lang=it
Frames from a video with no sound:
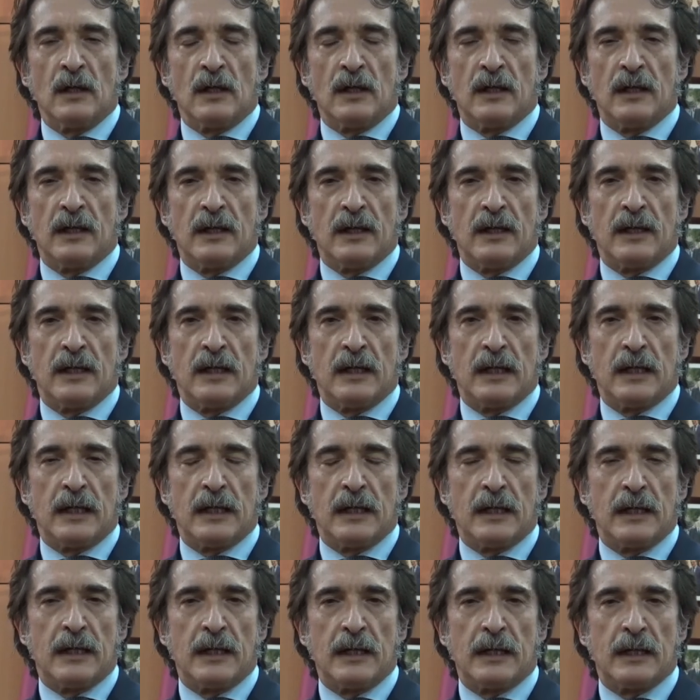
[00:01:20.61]

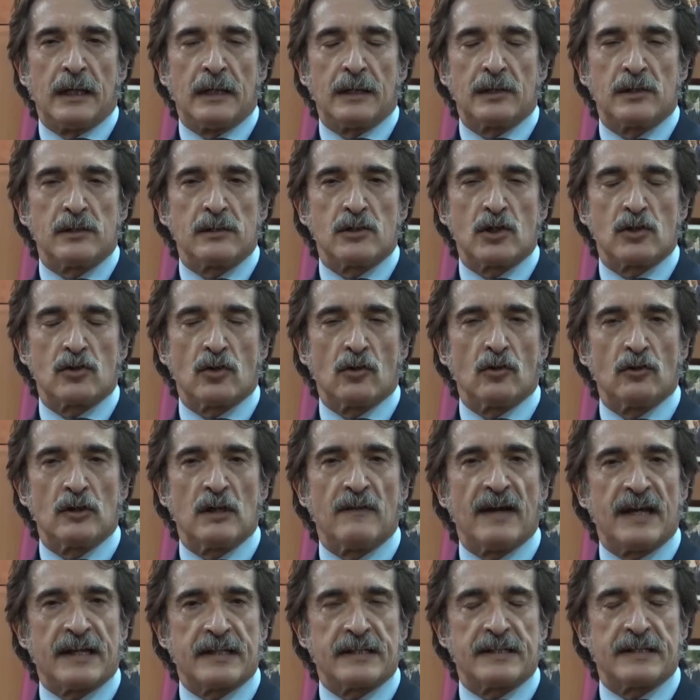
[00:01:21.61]
eh, ci sono
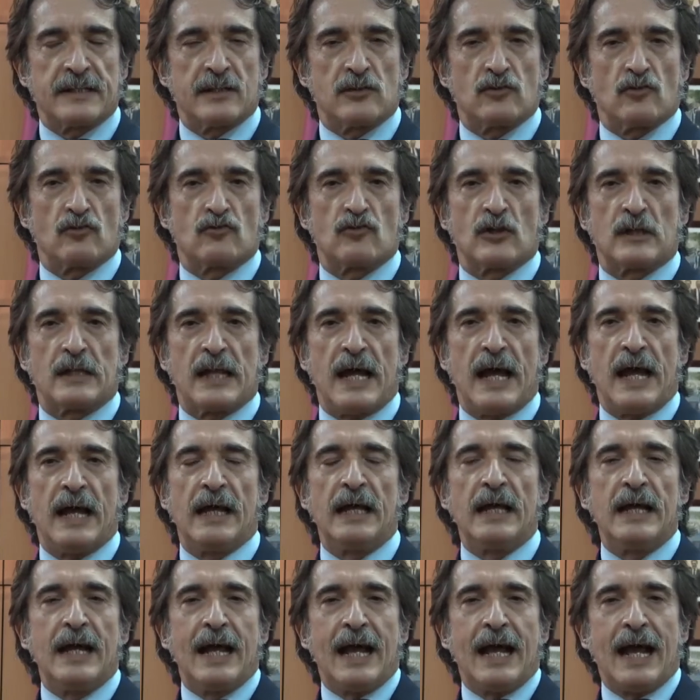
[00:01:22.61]
diverse
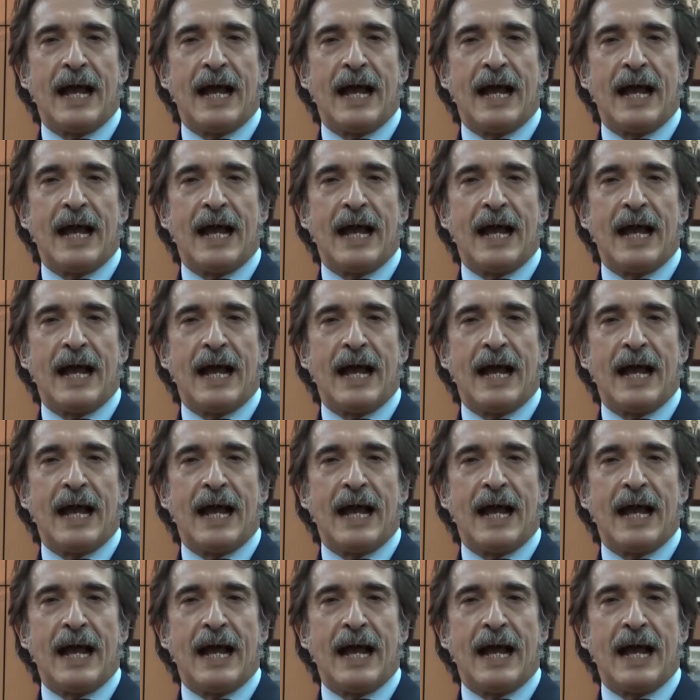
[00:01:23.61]
società,